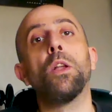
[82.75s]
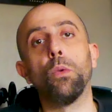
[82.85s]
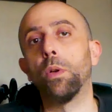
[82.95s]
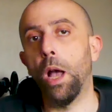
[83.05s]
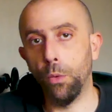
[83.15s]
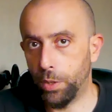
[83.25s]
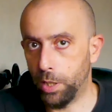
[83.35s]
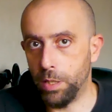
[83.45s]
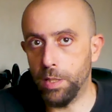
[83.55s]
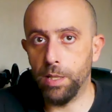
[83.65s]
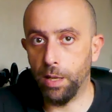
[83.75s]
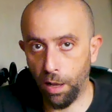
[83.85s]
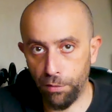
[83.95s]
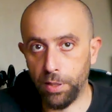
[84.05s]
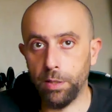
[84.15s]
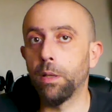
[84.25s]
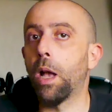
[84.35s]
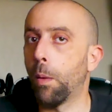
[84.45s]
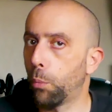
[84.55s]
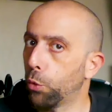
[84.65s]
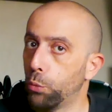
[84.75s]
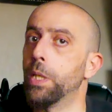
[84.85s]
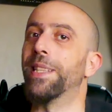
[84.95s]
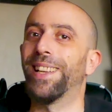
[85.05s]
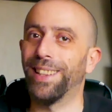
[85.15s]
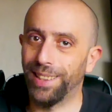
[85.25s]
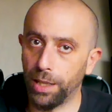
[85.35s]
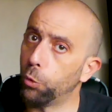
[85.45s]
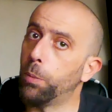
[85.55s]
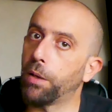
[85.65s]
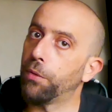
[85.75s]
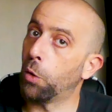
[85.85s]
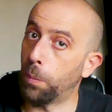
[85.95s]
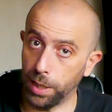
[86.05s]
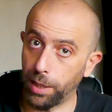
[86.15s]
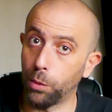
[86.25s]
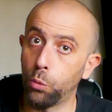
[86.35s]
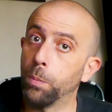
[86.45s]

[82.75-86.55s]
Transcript: donc à utiliser avec un produit très très lubrifiant malgré tout,